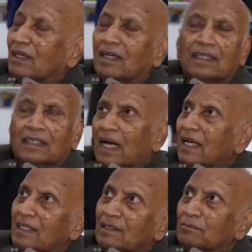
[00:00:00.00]
كان
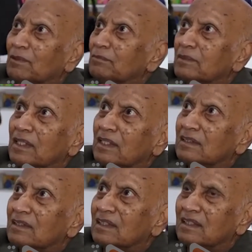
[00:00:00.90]
عالم
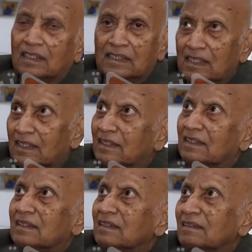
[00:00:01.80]
ممتاز خسارة
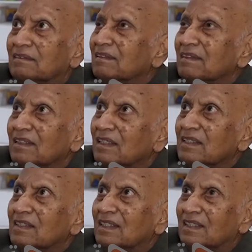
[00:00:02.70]

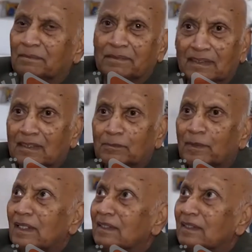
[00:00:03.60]
خسارة بالنسبة